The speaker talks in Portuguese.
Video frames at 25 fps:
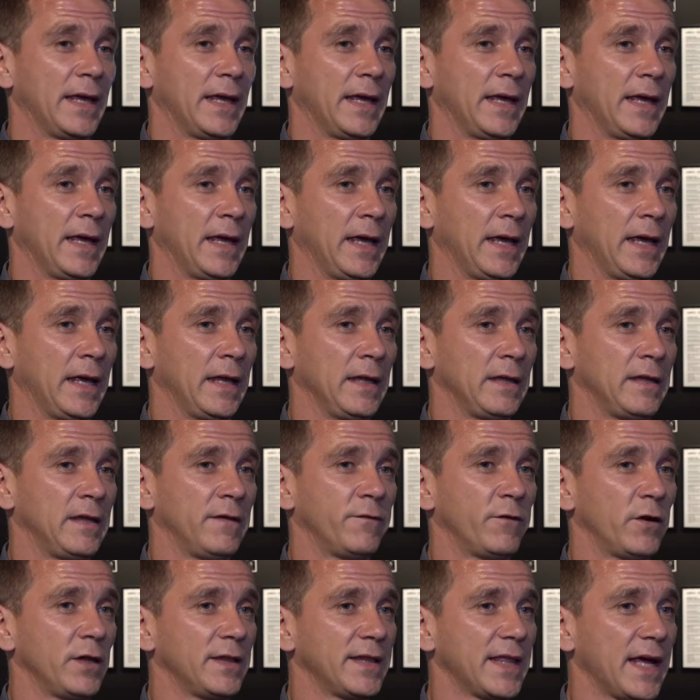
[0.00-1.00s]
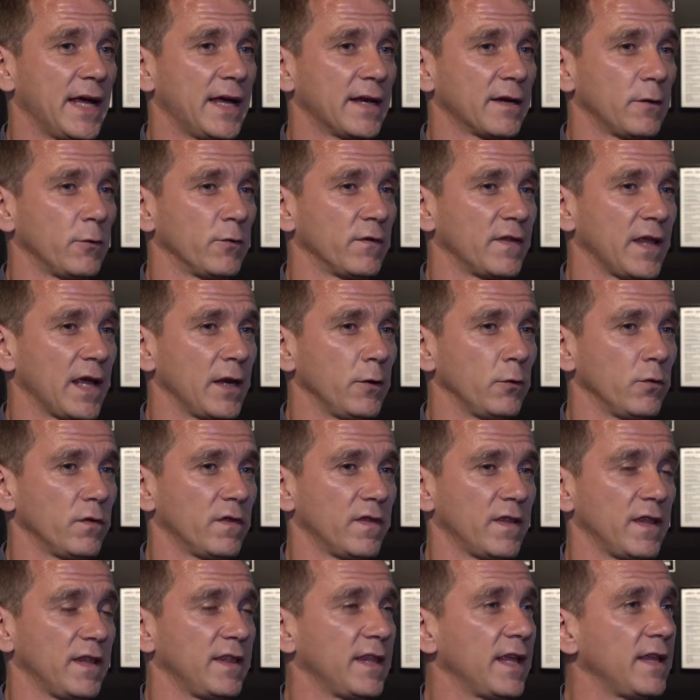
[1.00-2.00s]
é de voltar nos anos
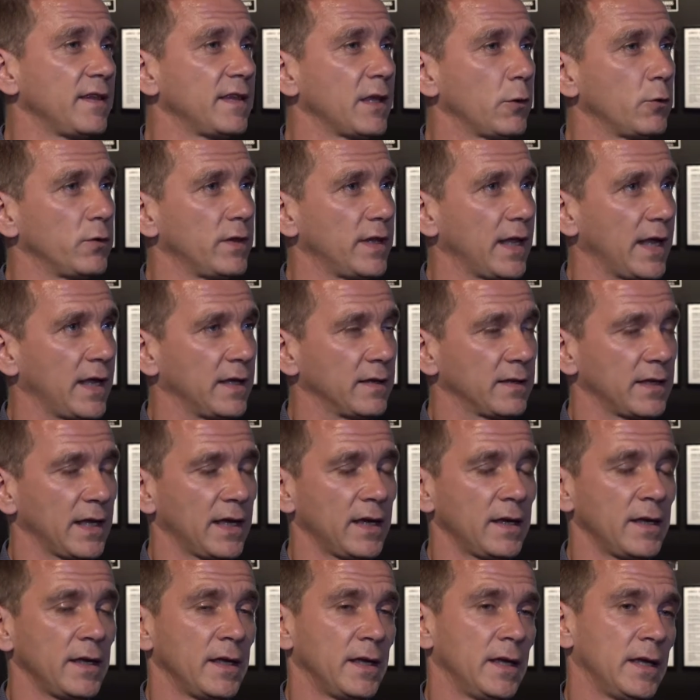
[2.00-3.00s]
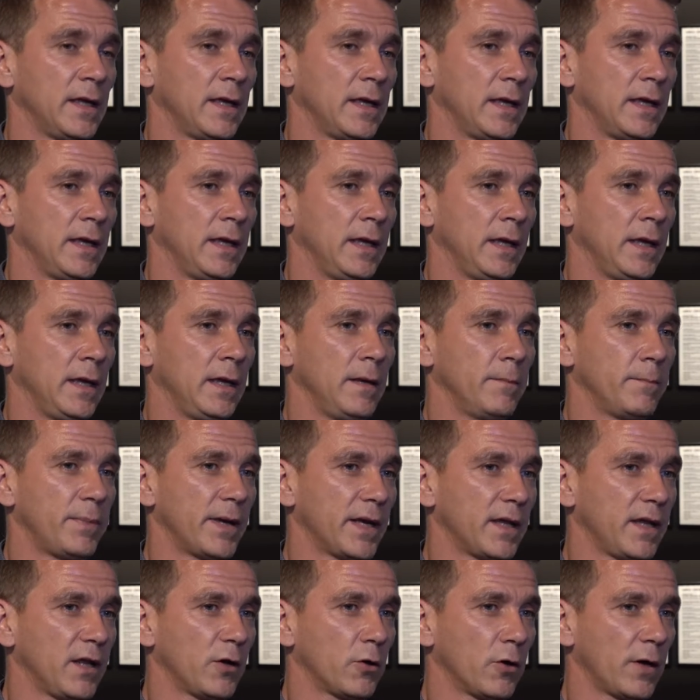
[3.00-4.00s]
70, 80 e, em
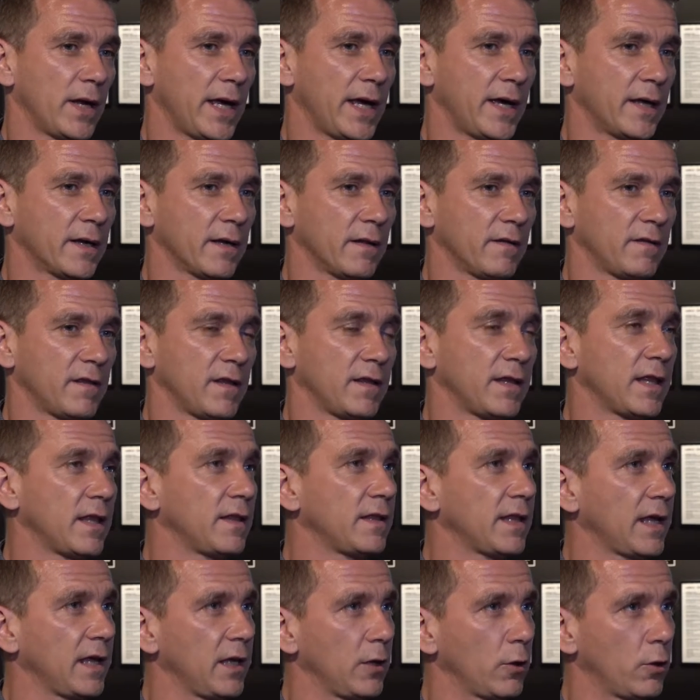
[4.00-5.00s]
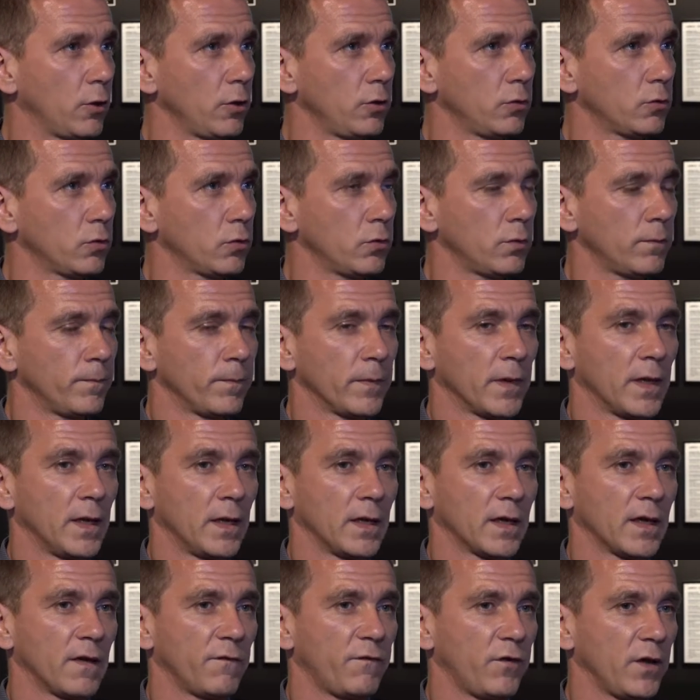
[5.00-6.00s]
particular, 78,
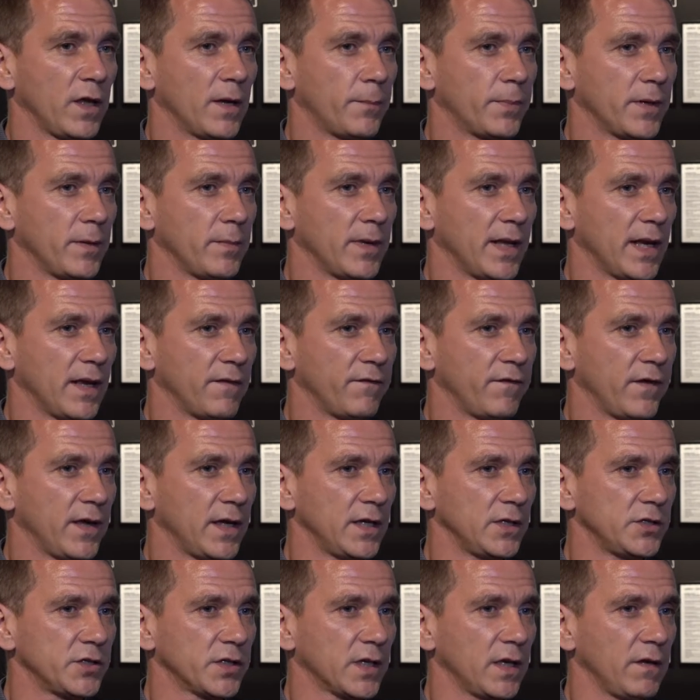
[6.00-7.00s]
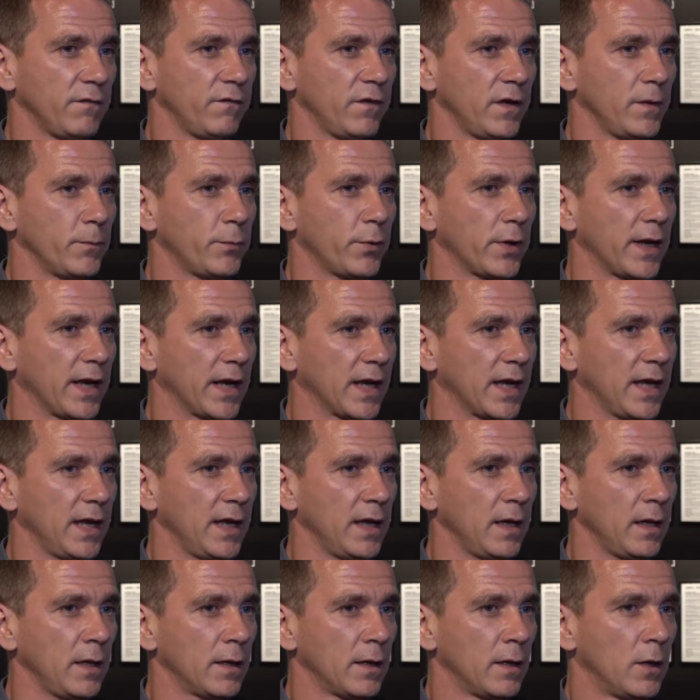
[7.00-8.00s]
que foi a primeira vez que vim por
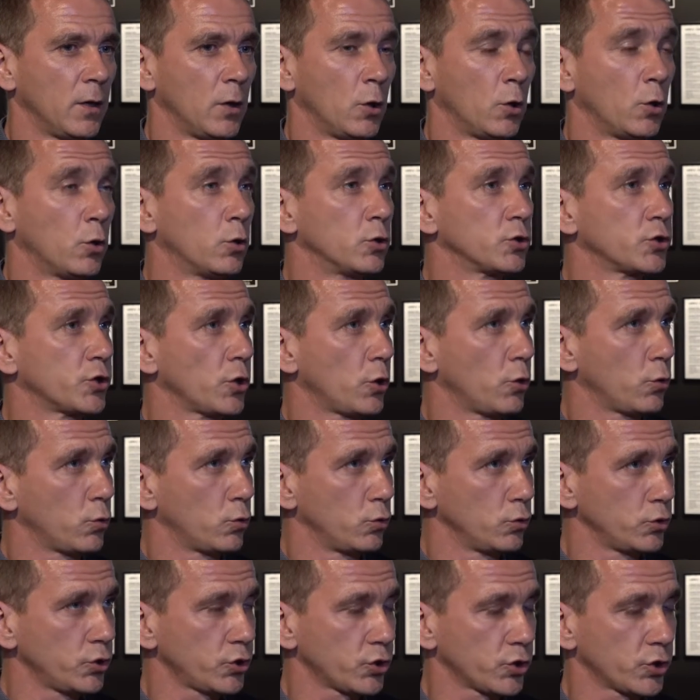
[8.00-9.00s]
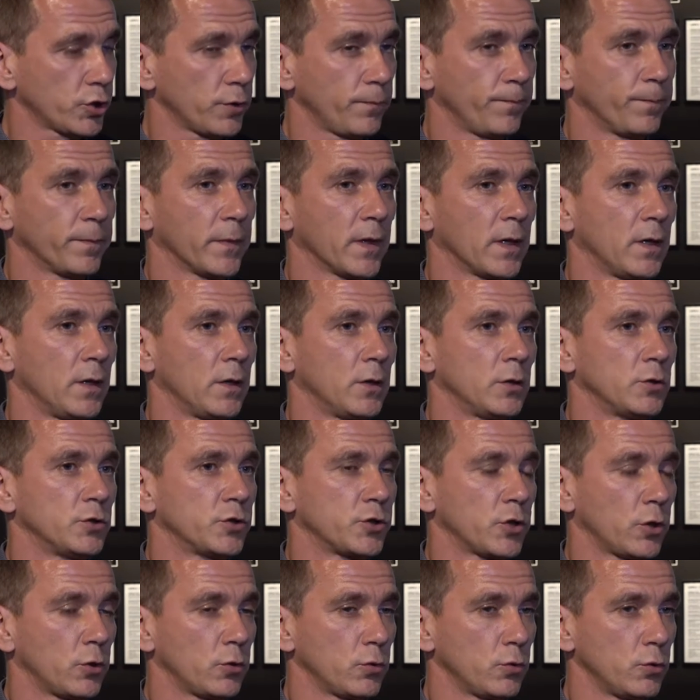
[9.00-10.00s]
aqui o Jean Rouge.
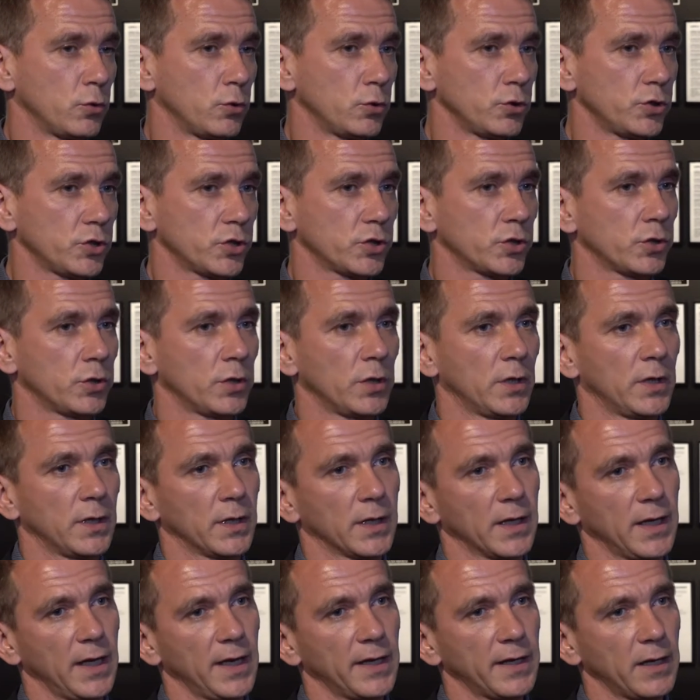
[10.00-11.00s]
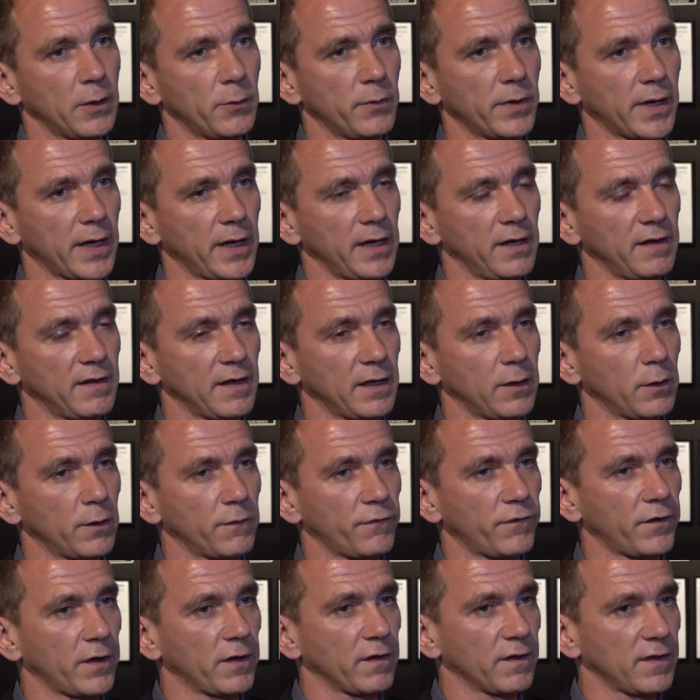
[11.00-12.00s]
Jean Rouge, que era um realizador
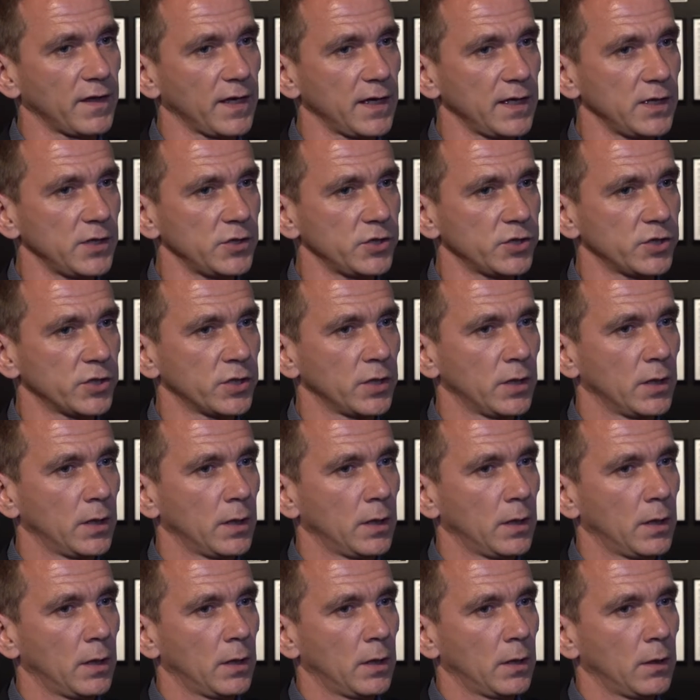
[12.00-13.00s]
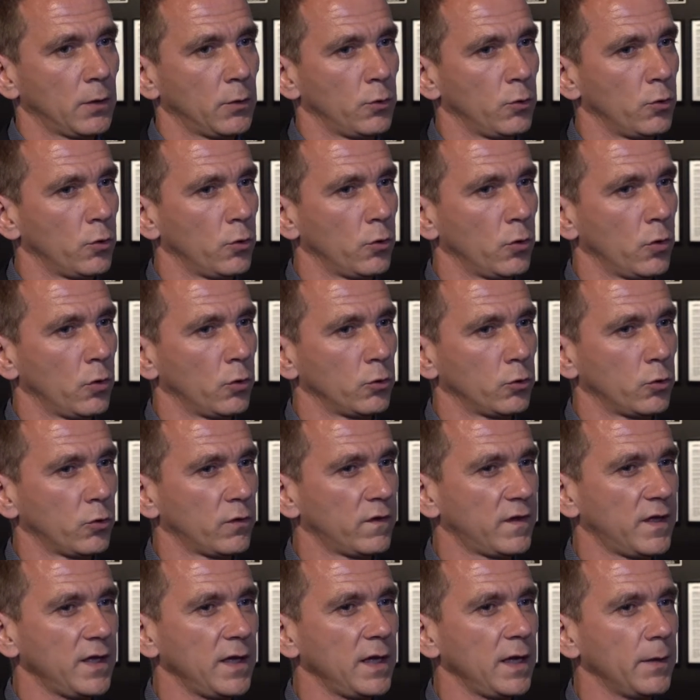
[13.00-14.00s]
francês no, do
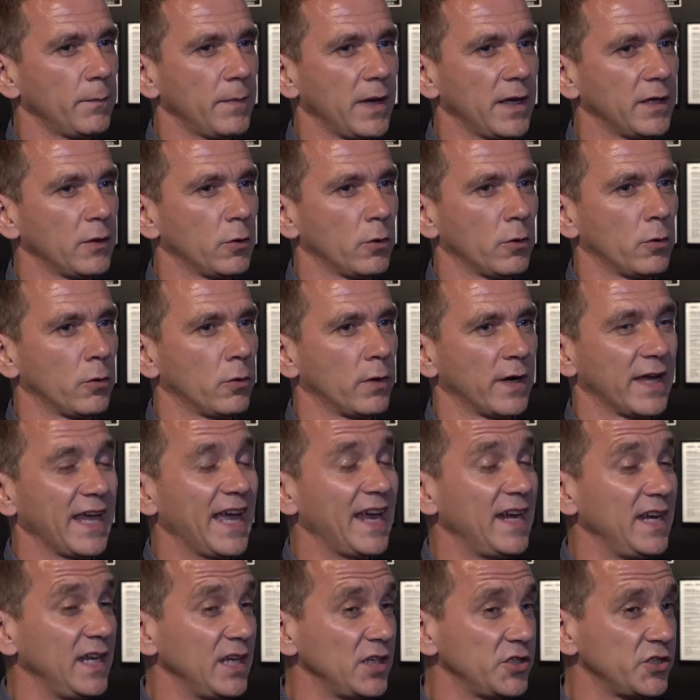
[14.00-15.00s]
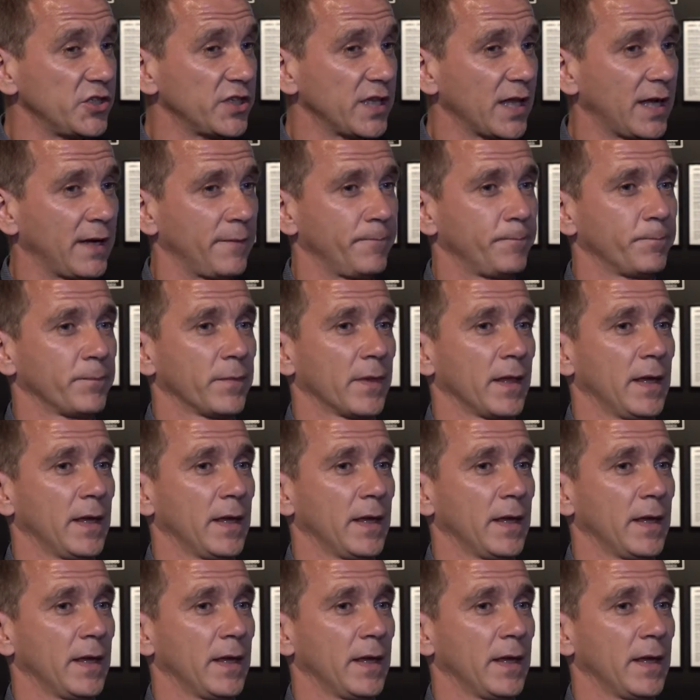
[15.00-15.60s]
cinema do realista